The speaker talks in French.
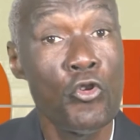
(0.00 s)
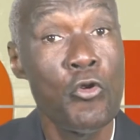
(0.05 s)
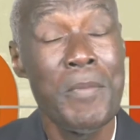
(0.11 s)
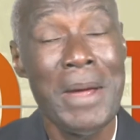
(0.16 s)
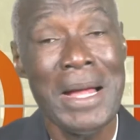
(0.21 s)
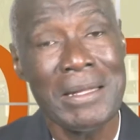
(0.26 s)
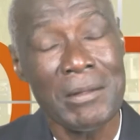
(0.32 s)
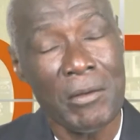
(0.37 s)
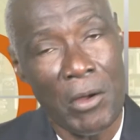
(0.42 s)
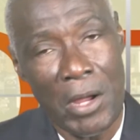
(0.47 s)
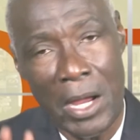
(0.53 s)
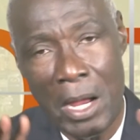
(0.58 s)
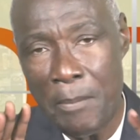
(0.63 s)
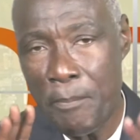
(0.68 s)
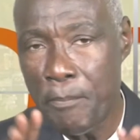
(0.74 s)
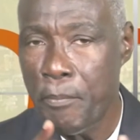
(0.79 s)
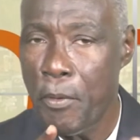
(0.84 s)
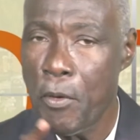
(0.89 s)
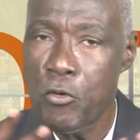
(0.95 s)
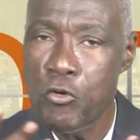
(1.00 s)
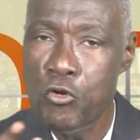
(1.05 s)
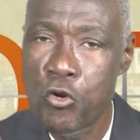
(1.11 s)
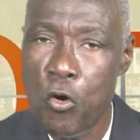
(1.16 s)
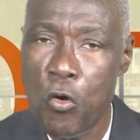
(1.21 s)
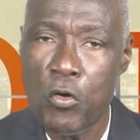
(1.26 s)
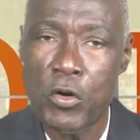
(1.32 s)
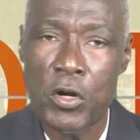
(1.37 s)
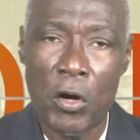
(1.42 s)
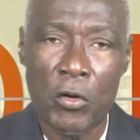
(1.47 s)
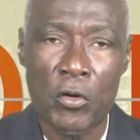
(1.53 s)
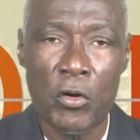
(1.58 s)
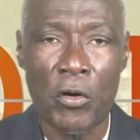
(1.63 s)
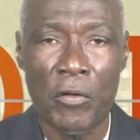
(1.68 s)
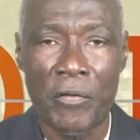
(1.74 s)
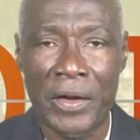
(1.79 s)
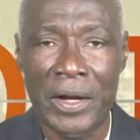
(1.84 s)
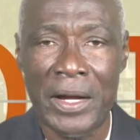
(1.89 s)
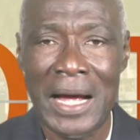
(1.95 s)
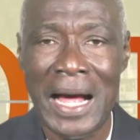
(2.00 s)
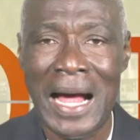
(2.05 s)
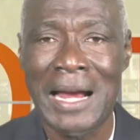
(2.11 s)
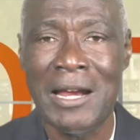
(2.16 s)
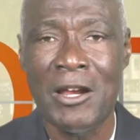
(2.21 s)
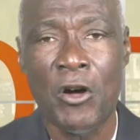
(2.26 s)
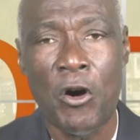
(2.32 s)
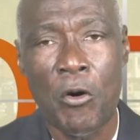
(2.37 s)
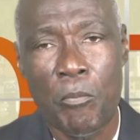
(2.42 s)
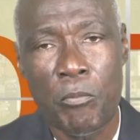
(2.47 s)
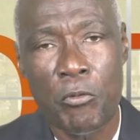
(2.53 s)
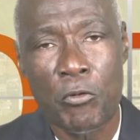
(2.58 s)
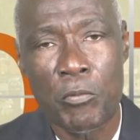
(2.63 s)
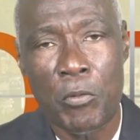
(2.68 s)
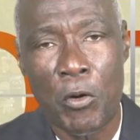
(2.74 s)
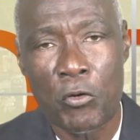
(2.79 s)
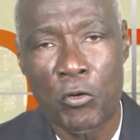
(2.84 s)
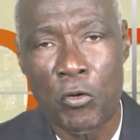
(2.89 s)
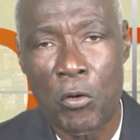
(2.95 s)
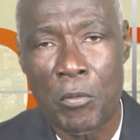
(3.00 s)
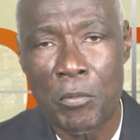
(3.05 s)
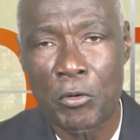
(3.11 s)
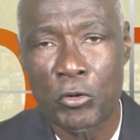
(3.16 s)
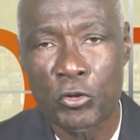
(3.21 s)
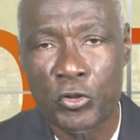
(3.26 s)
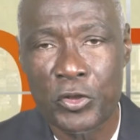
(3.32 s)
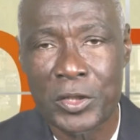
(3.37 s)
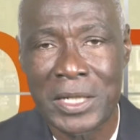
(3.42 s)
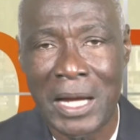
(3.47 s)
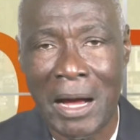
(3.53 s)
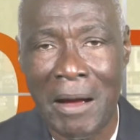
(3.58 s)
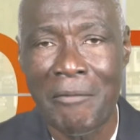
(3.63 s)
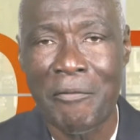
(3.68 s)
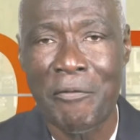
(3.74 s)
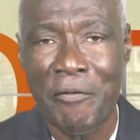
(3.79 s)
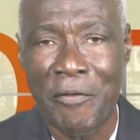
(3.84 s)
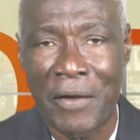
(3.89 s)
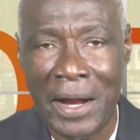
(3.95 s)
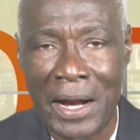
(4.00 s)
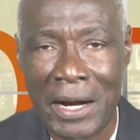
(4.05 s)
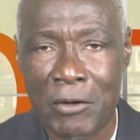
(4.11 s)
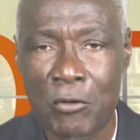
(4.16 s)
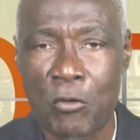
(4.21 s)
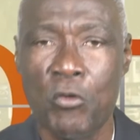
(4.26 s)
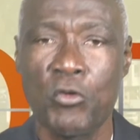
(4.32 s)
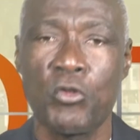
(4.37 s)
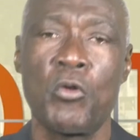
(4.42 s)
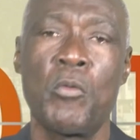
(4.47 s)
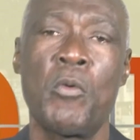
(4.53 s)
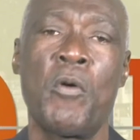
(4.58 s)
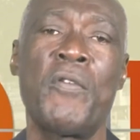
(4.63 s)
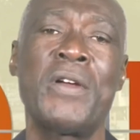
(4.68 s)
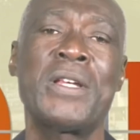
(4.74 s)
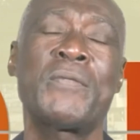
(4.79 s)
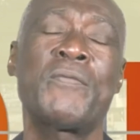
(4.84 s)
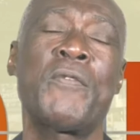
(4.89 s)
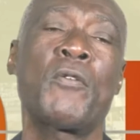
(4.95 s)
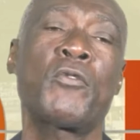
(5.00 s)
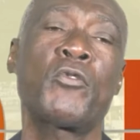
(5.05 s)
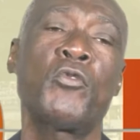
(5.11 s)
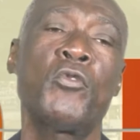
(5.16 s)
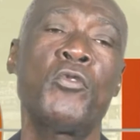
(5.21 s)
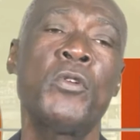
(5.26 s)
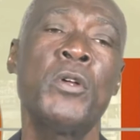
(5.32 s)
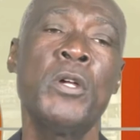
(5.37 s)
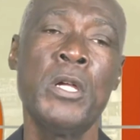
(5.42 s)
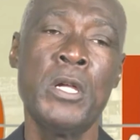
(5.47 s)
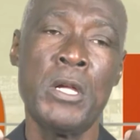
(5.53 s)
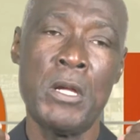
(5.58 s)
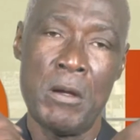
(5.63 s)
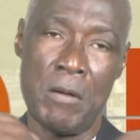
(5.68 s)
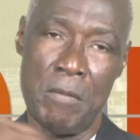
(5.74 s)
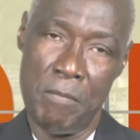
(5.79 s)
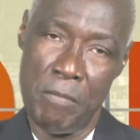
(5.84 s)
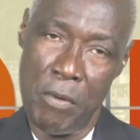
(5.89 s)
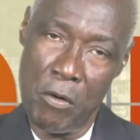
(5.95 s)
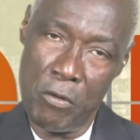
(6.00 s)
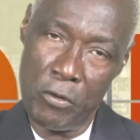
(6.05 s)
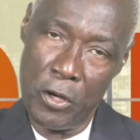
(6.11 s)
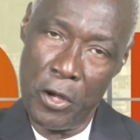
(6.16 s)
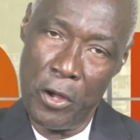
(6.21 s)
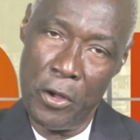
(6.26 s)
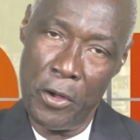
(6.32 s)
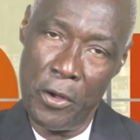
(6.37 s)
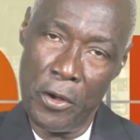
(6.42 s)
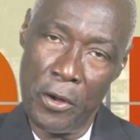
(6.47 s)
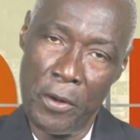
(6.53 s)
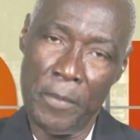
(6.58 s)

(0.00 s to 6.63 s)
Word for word: de mettre un peu d'eau dans leur vin, allant pour bon nombre jusqu'à faire contre mauvaise fortune bon cœur.